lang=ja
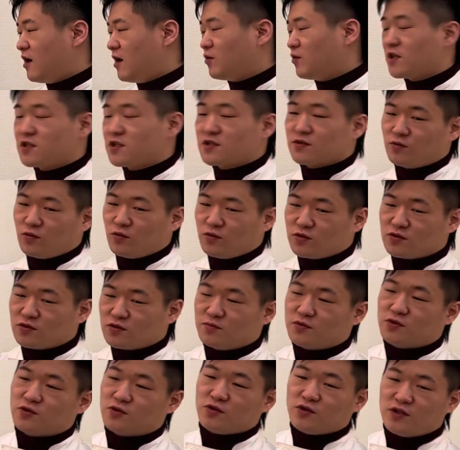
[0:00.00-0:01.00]
同じく保
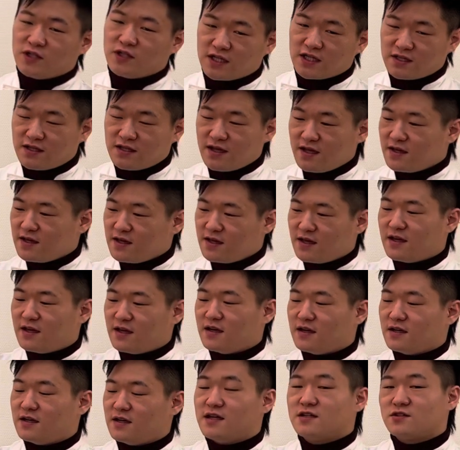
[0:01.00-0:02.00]
存袋に入れて、
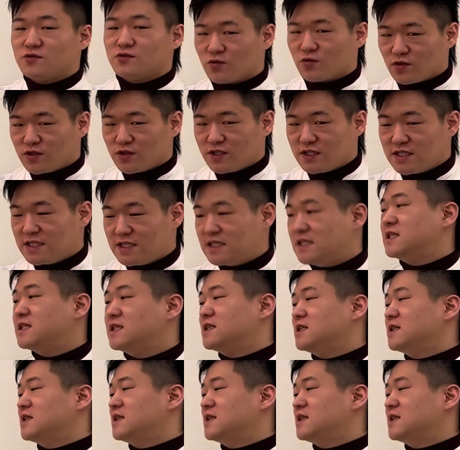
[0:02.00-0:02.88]
冷蔵庫に